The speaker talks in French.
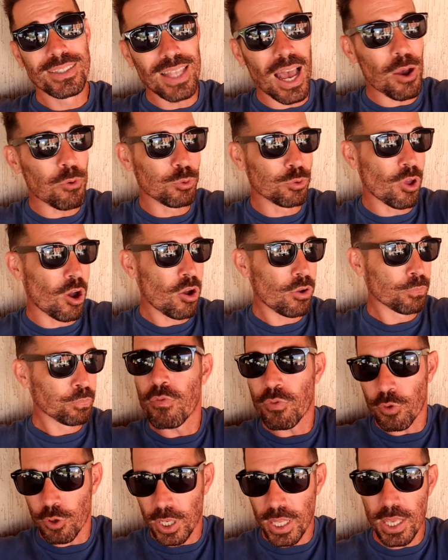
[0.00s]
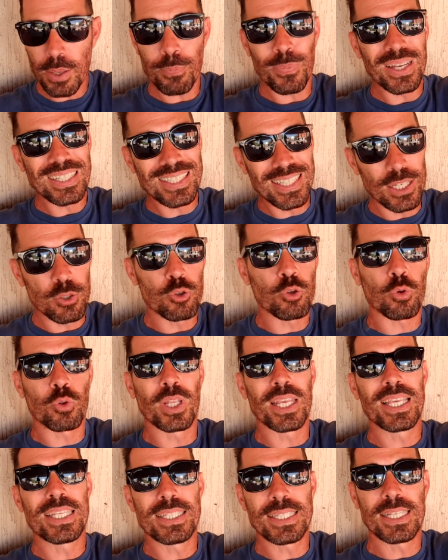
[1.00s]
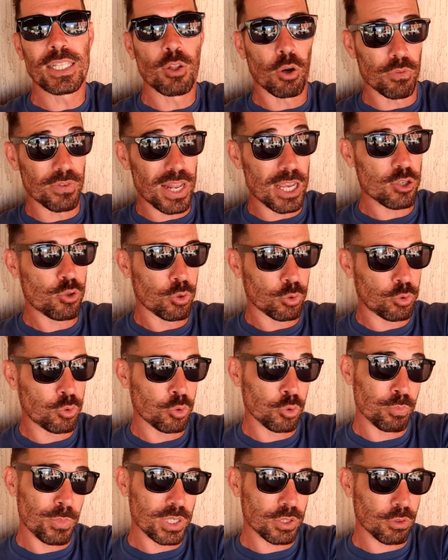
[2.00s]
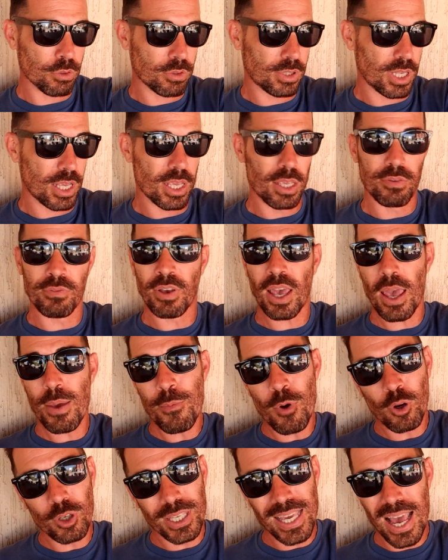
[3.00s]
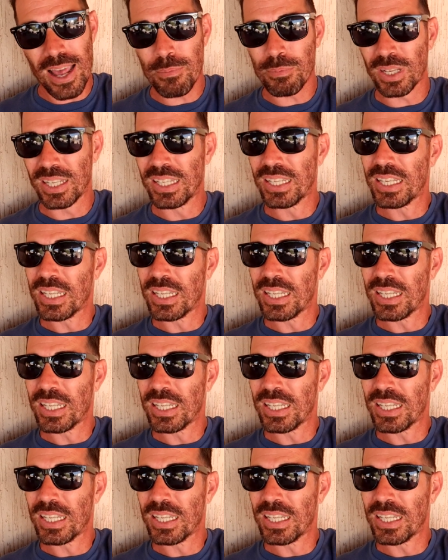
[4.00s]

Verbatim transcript: Taroudan. Venez passer une journée ici dans le village de Tiout parce que c'est vraiment calme,